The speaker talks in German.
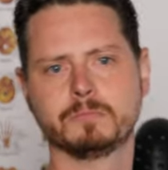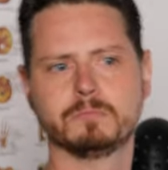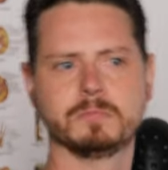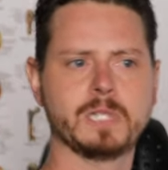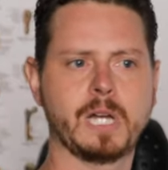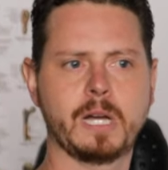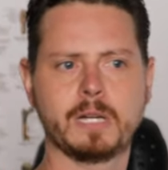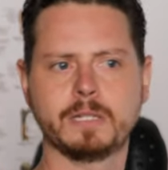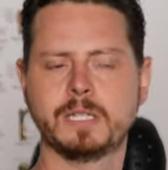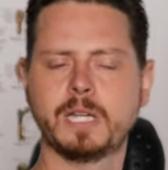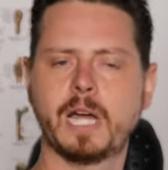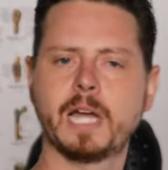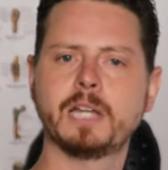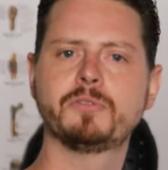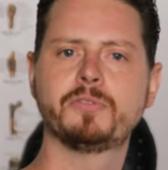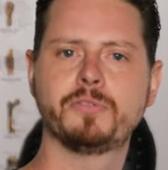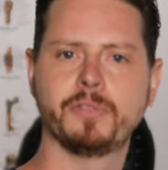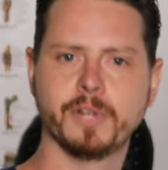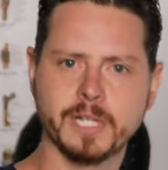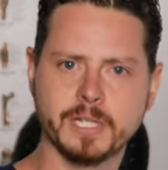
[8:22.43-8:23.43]
ja,
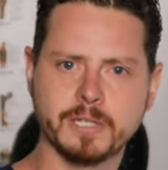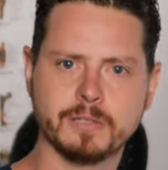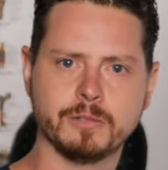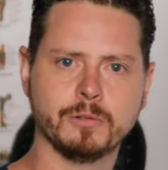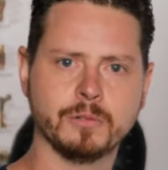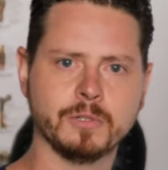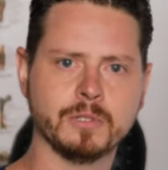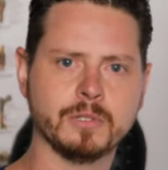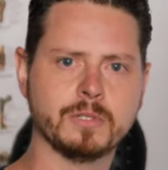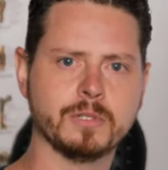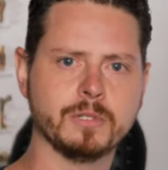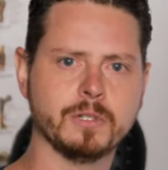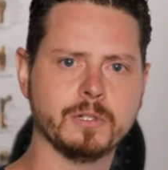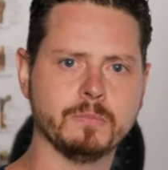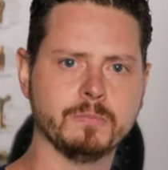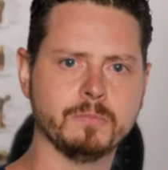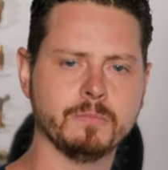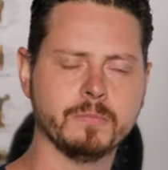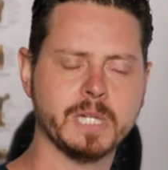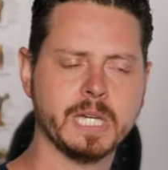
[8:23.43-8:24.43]
hineinfällt. Und
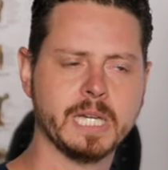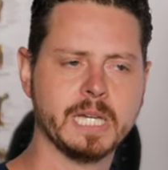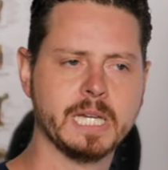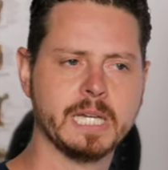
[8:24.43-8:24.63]
ähm,